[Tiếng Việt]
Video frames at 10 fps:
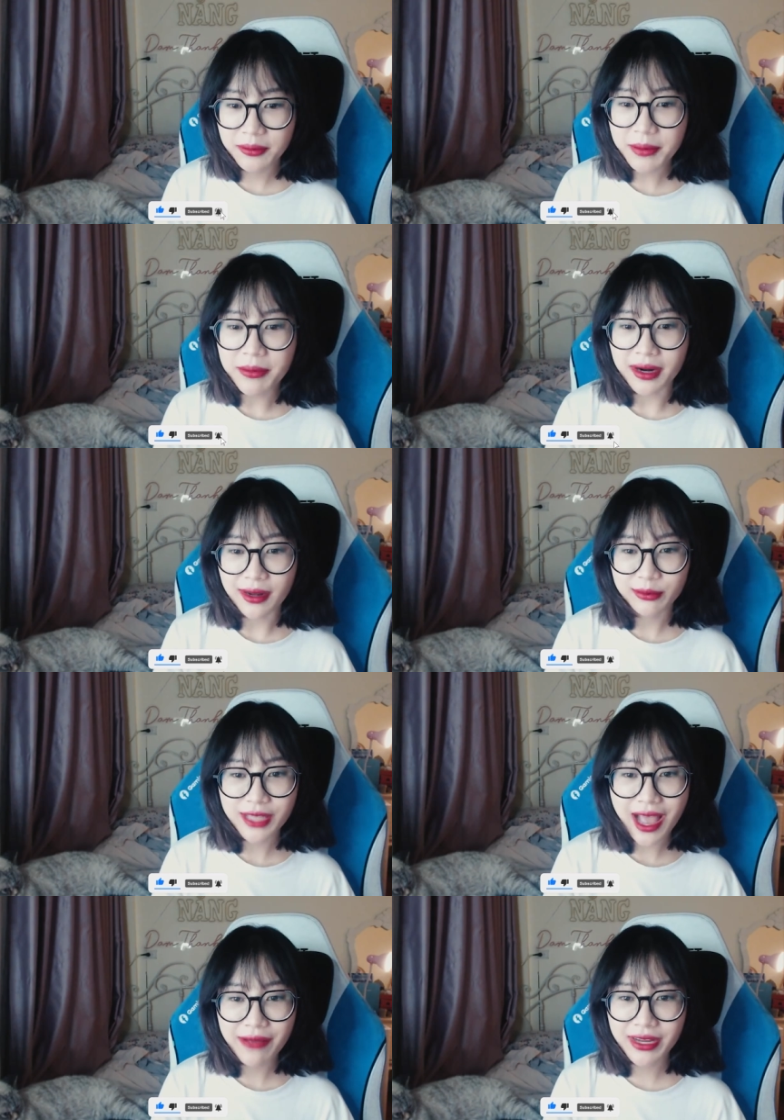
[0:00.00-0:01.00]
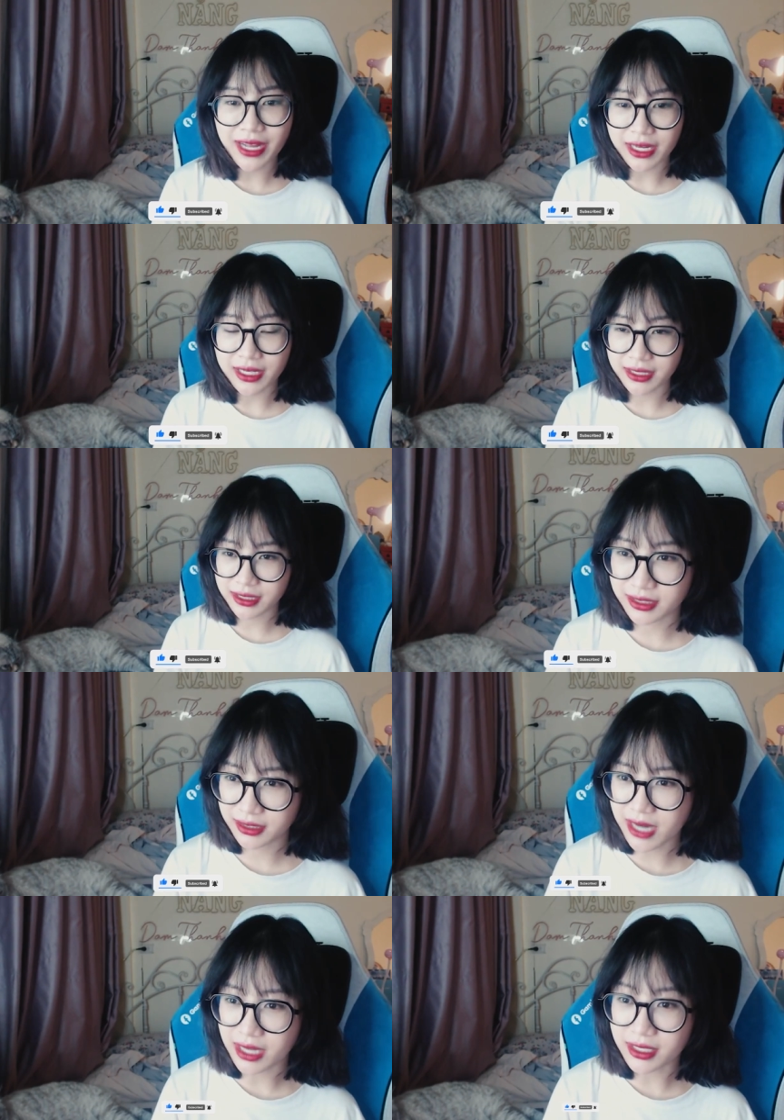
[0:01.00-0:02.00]
biết mở lòng ra với cả ờ,
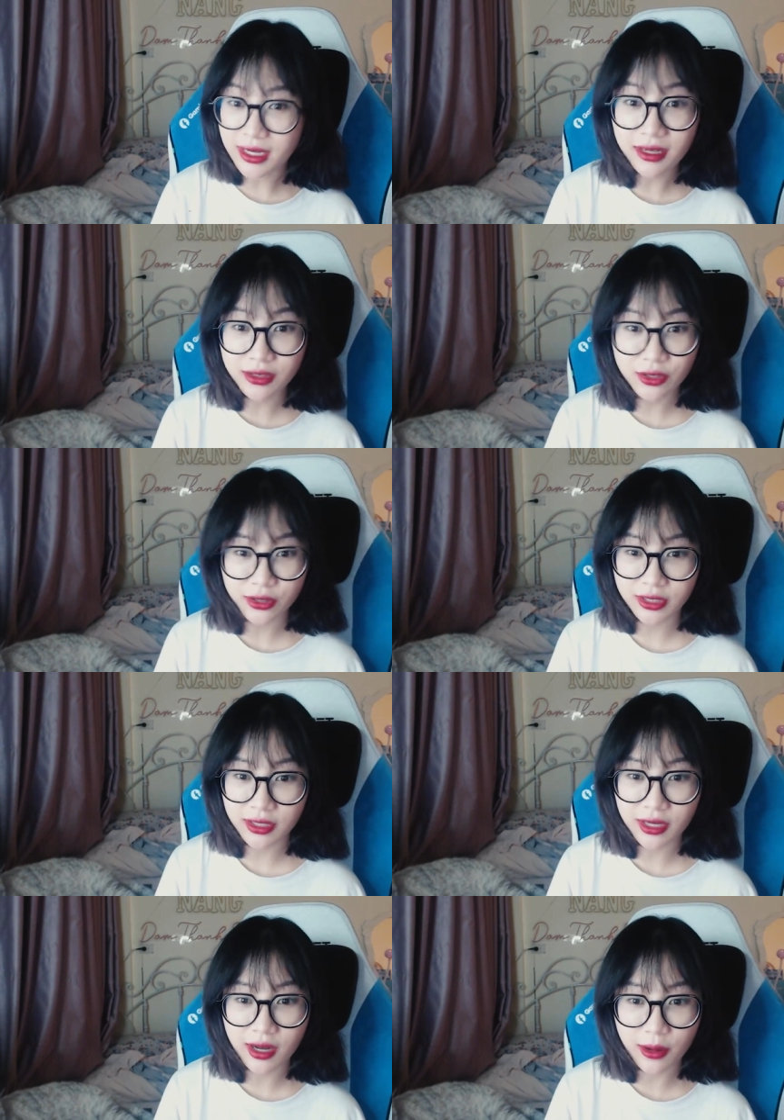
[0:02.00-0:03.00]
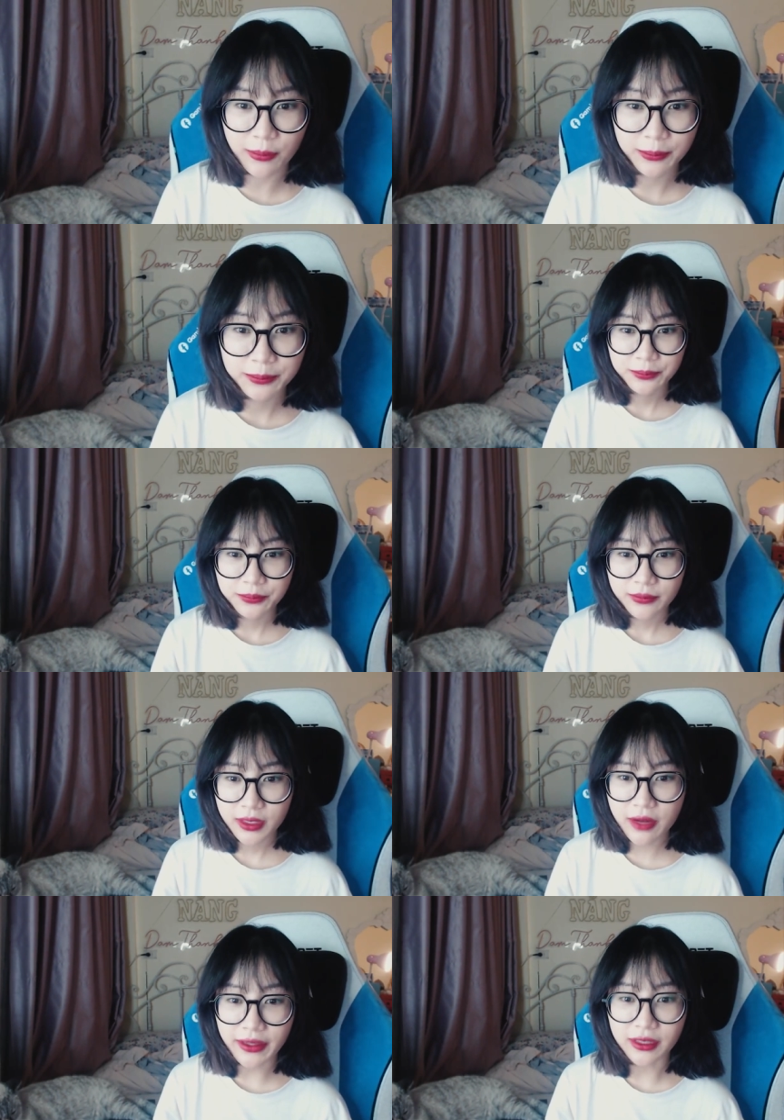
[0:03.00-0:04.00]
để ý hơn thôi chứ đấy là không
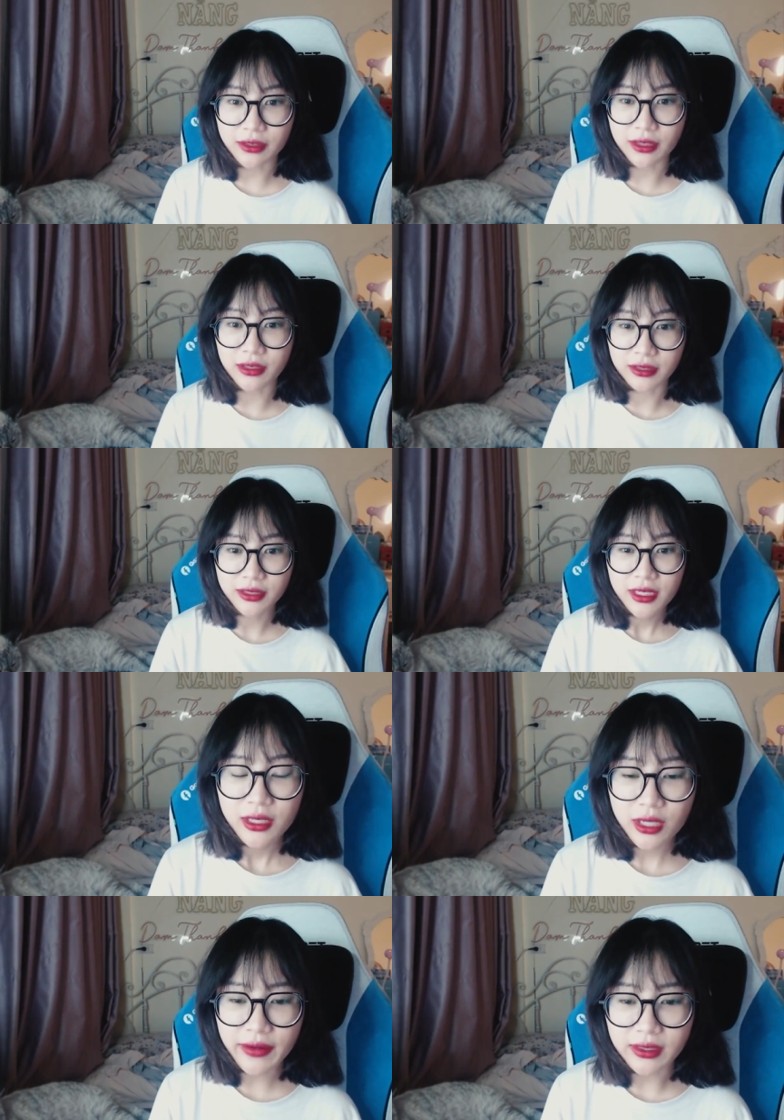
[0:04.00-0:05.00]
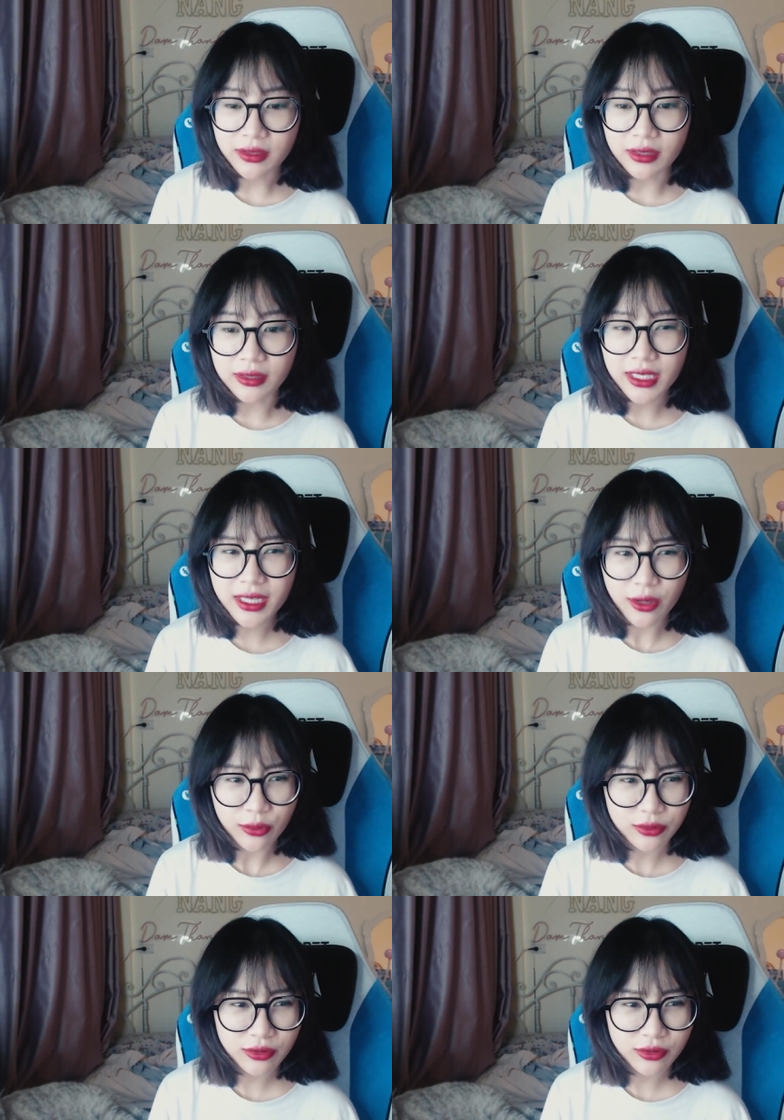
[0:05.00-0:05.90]
nó phải từ từ nó phải từ từ ấy kiểu